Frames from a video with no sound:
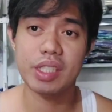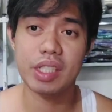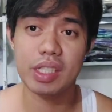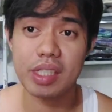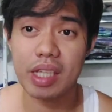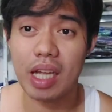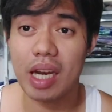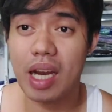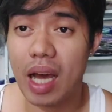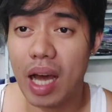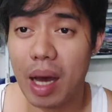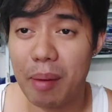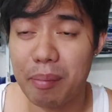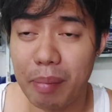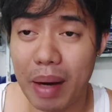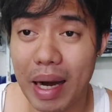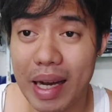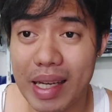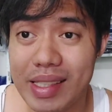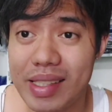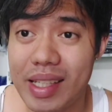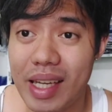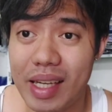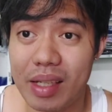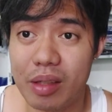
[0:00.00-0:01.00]
isa sa
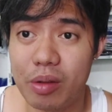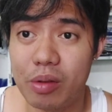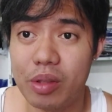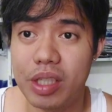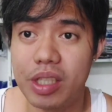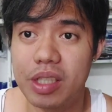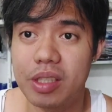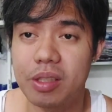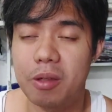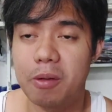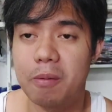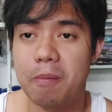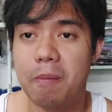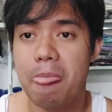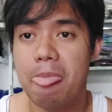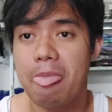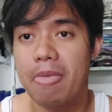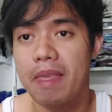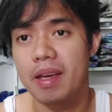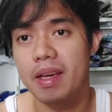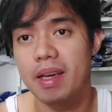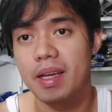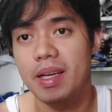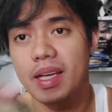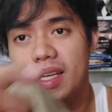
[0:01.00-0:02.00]
nabangisan ko dito.
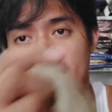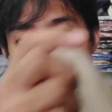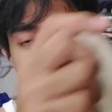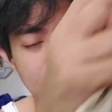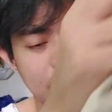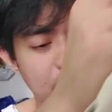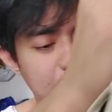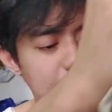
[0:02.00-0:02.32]
Isa